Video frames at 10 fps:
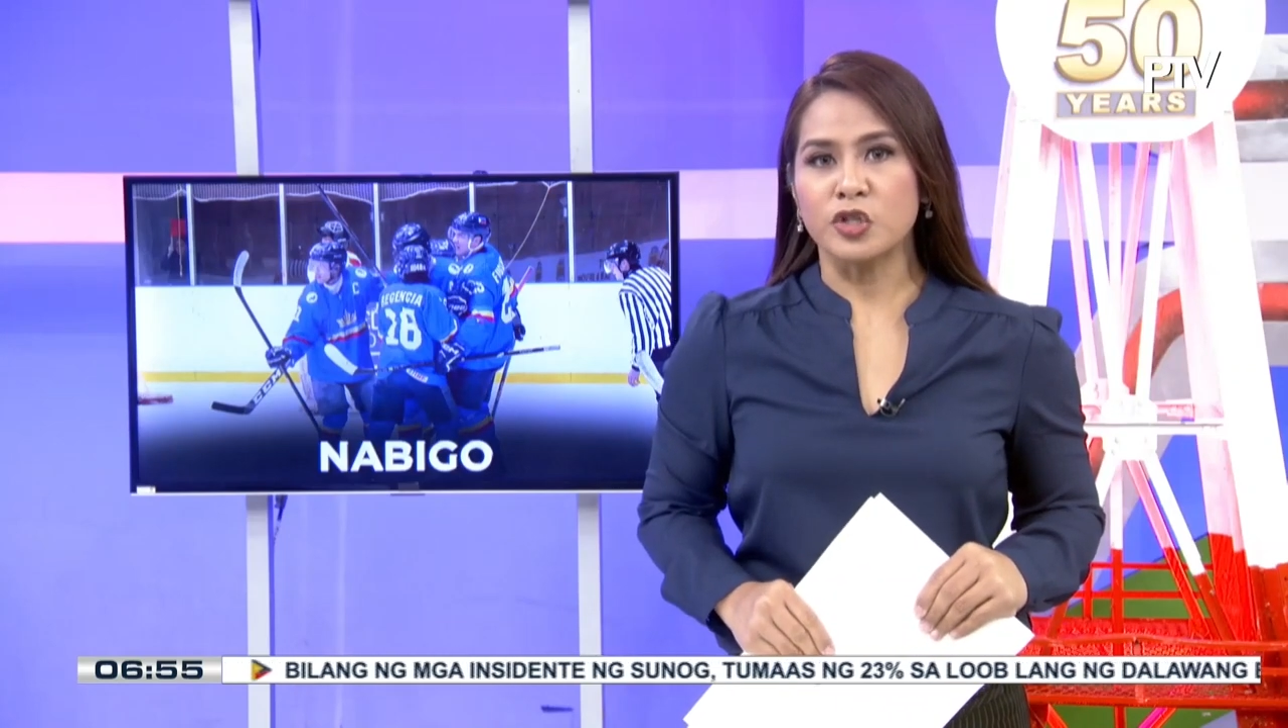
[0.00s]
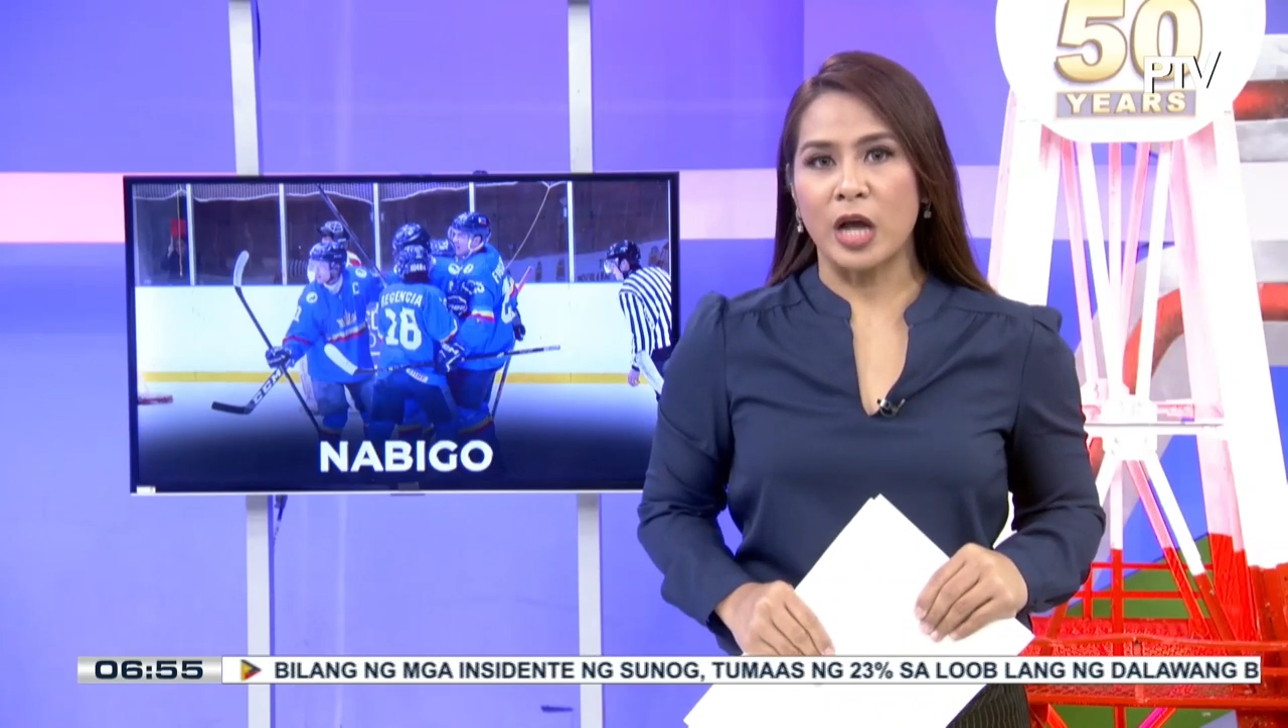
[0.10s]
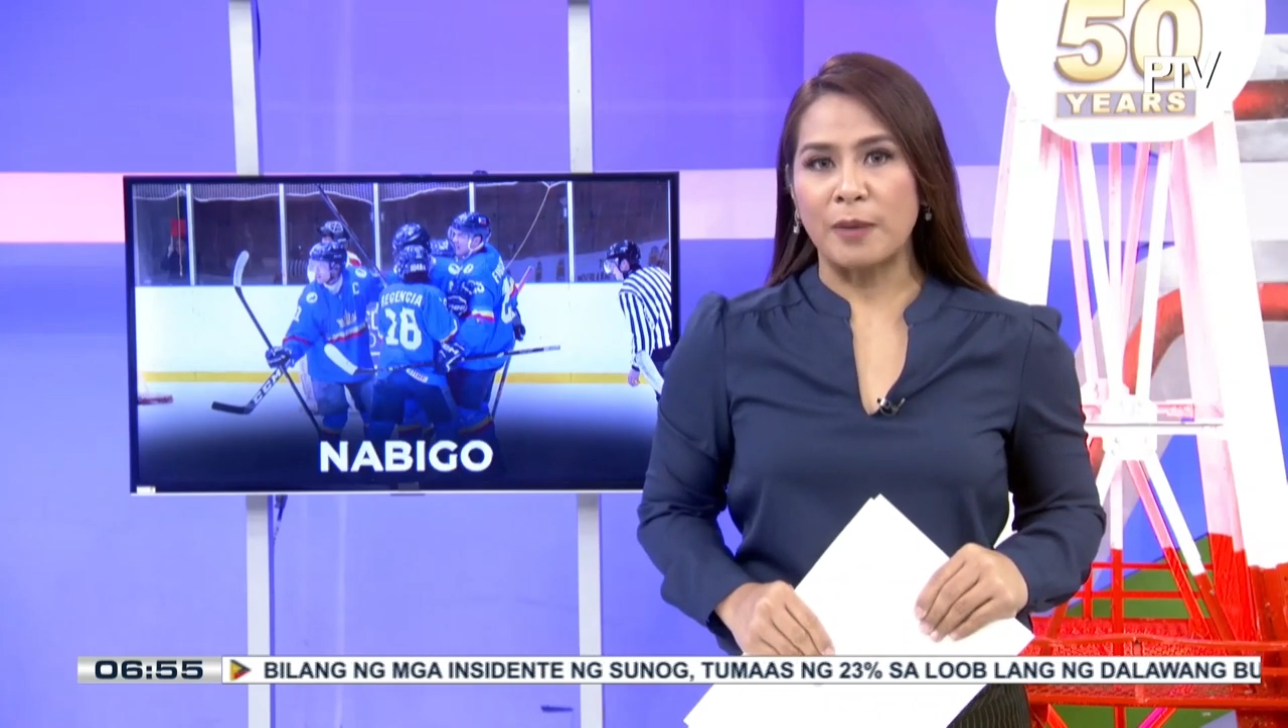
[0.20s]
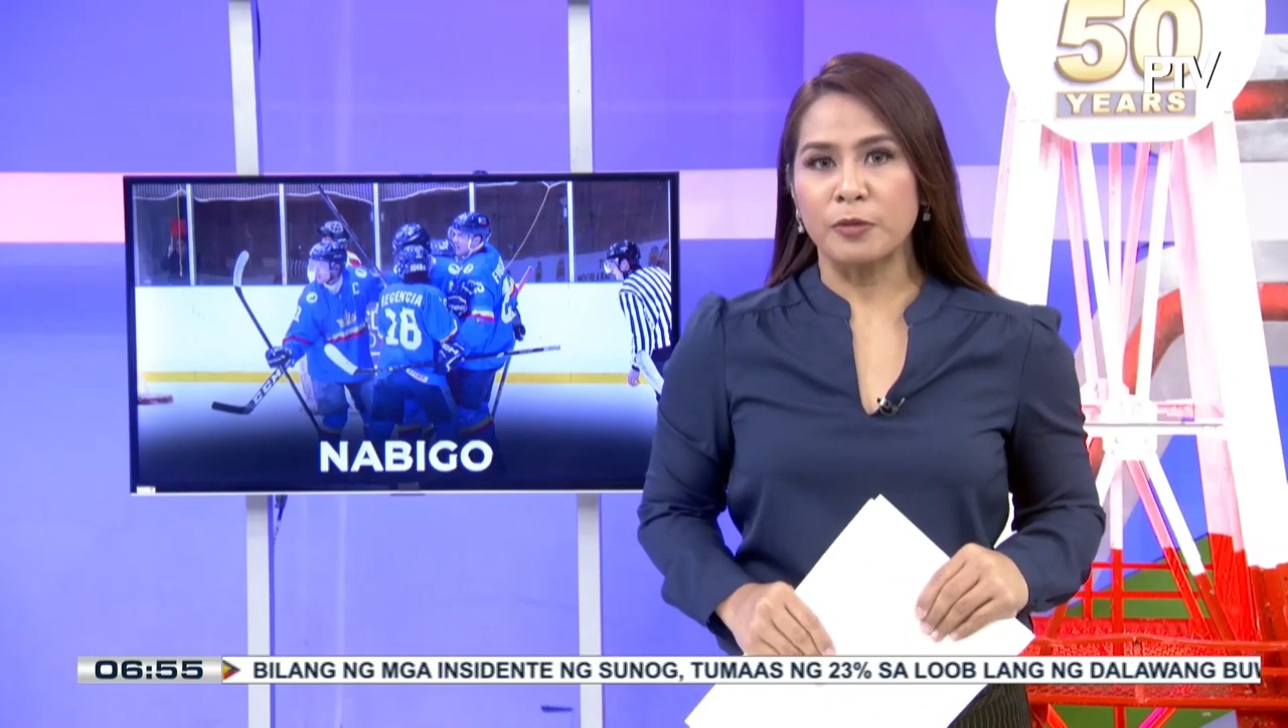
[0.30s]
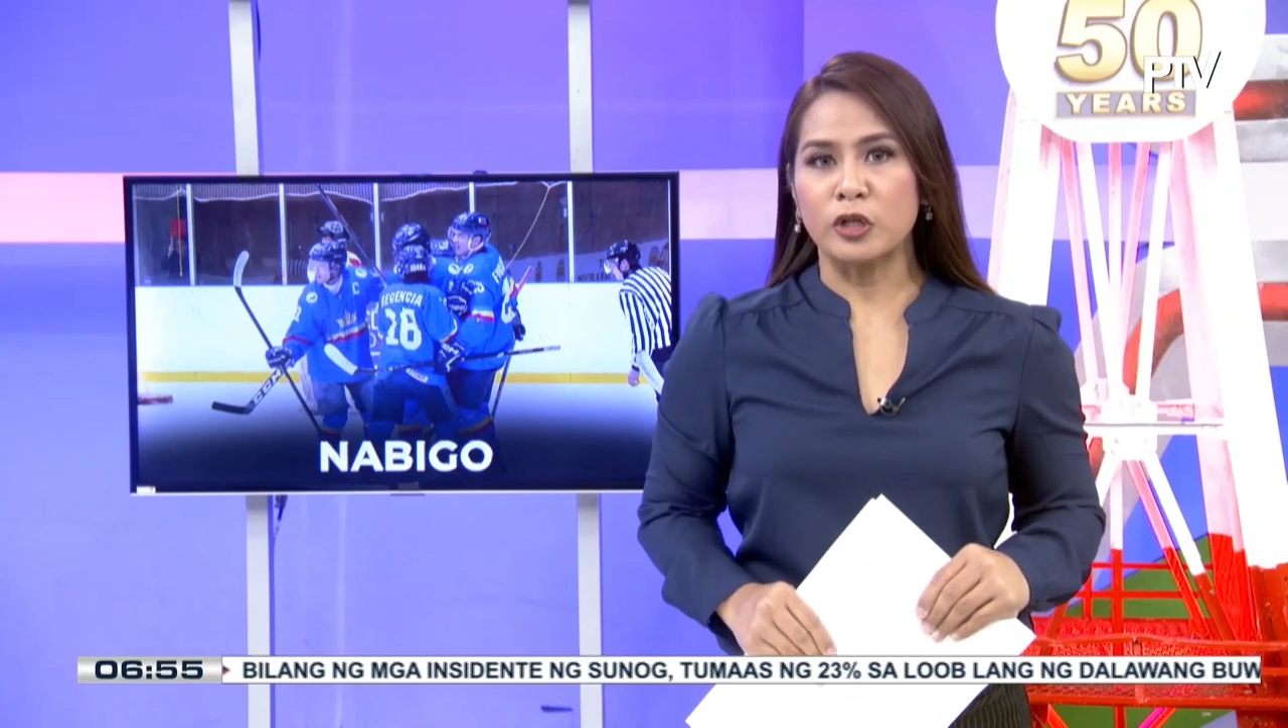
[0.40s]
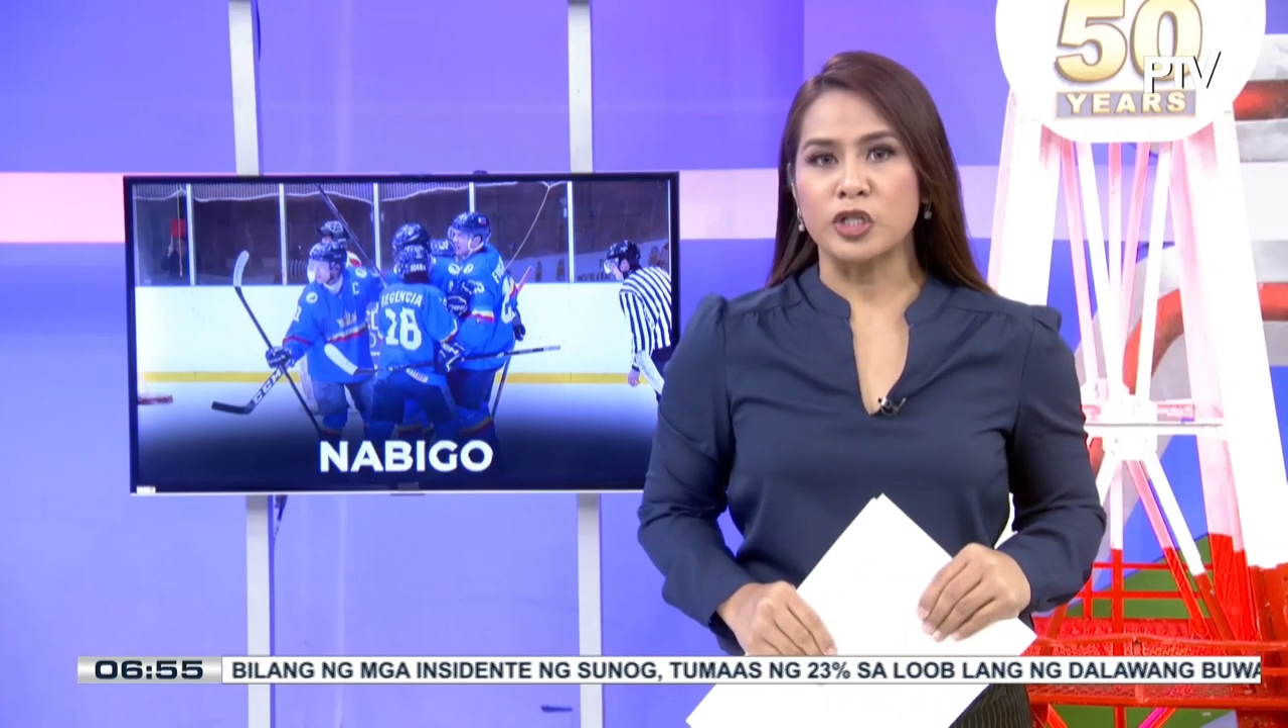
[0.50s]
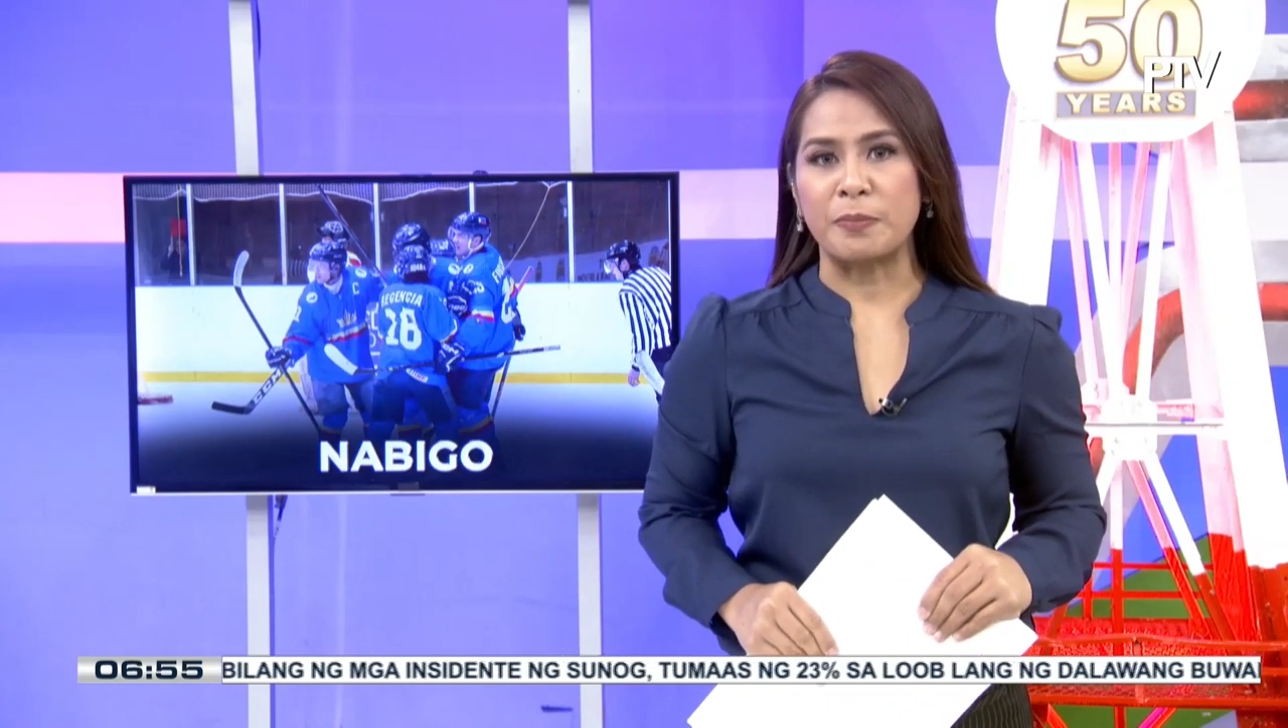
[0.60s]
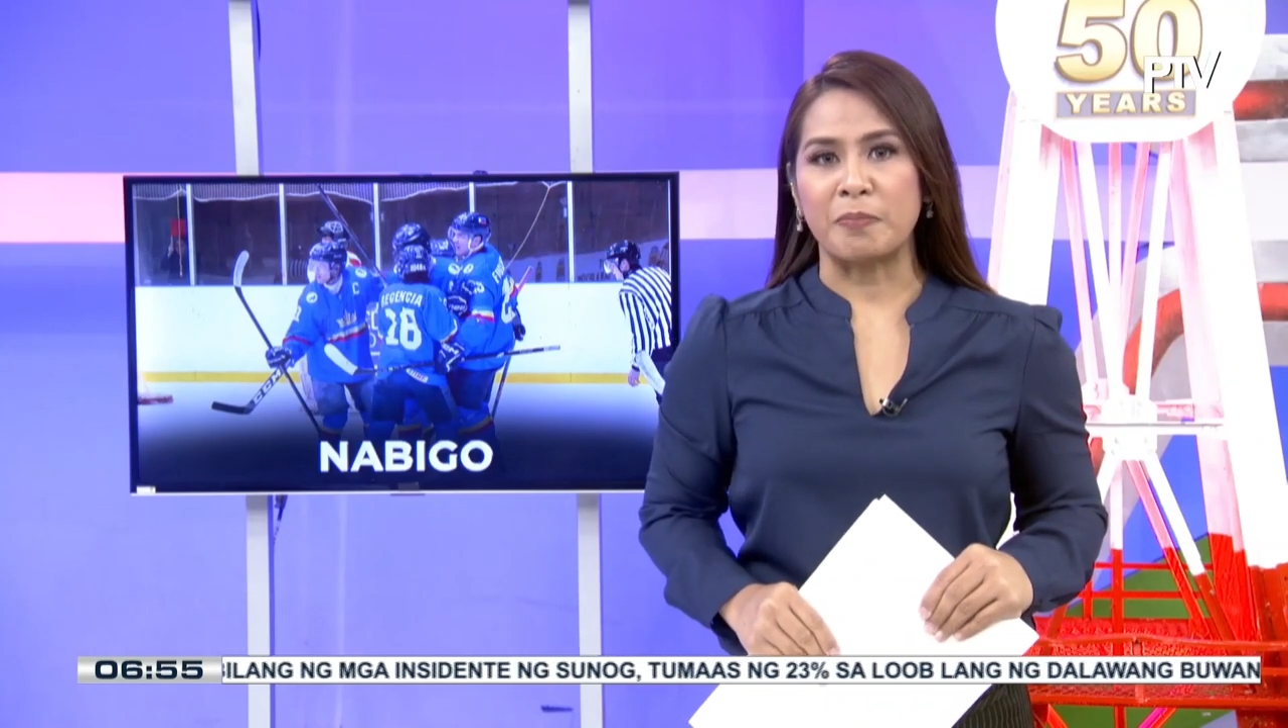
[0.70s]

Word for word: championship